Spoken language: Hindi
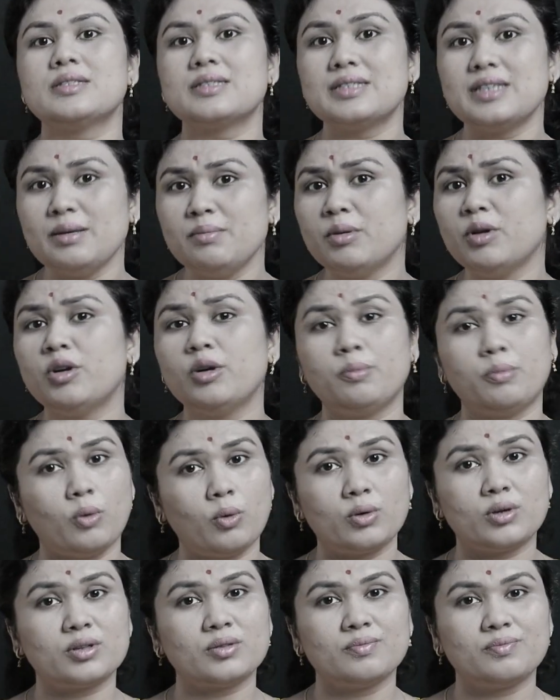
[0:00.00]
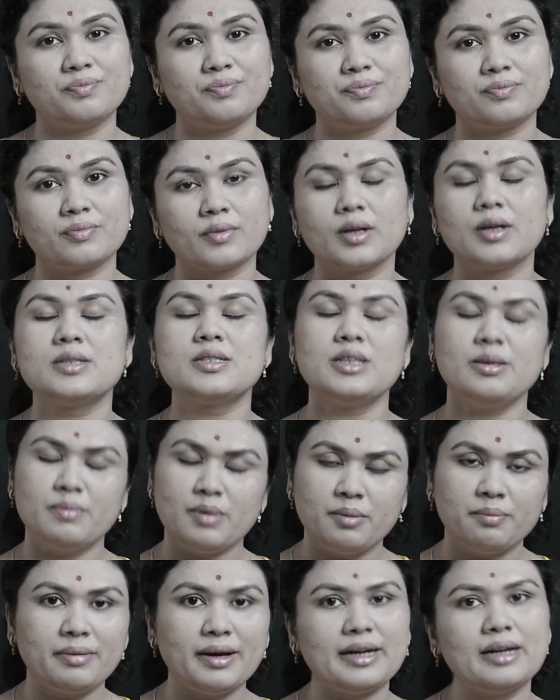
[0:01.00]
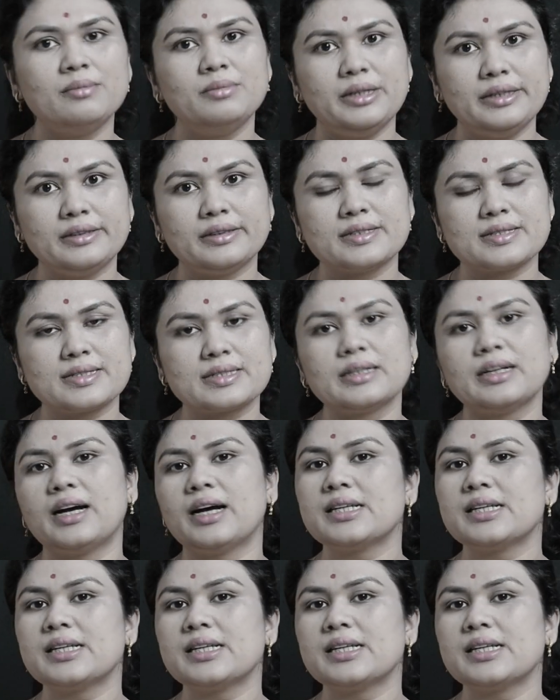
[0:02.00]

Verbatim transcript: सीमन रिपोर्ट सीमन पैरामीटर्स